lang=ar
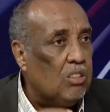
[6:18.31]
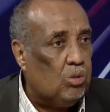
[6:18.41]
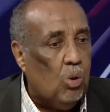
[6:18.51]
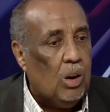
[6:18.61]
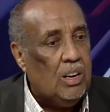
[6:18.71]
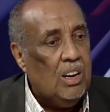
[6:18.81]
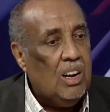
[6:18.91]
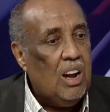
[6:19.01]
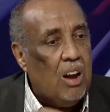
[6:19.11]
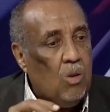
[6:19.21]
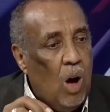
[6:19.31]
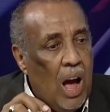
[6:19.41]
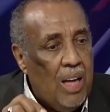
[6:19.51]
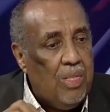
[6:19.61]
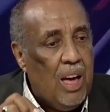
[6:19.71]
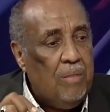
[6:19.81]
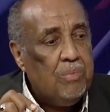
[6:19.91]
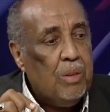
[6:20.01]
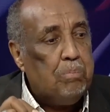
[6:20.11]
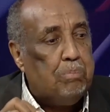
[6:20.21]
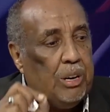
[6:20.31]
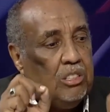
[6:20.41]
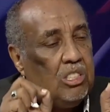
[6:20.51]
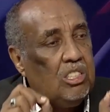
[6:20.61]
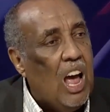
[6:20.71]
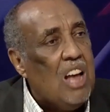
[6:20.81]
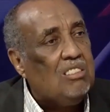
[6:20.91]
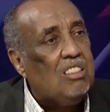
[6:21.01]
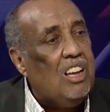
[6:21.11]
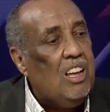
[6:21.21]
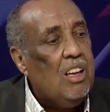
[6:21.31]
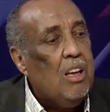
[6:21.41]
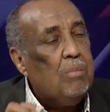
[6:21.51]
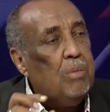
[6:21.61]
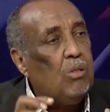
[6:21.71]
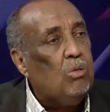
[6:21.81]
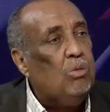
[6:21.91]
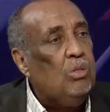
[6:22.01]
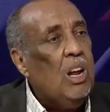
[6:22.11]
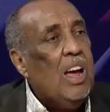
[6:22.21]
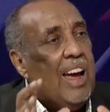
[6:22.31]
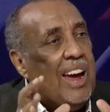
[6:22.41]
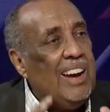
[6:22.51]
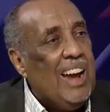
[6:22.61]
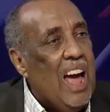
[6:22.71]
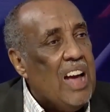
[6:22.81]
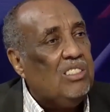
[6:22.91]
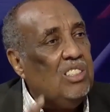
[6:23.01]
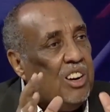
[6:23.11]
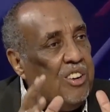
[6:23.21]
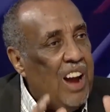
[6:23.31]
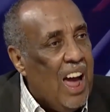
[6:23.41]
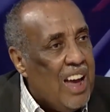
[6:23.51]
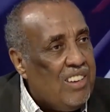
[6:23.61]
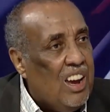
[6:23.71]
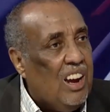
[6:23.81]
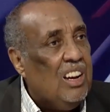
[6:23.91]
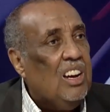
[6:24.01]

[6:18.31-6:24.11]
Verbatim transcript: الدول لأنه هذا precisely بيكون علاج ناجع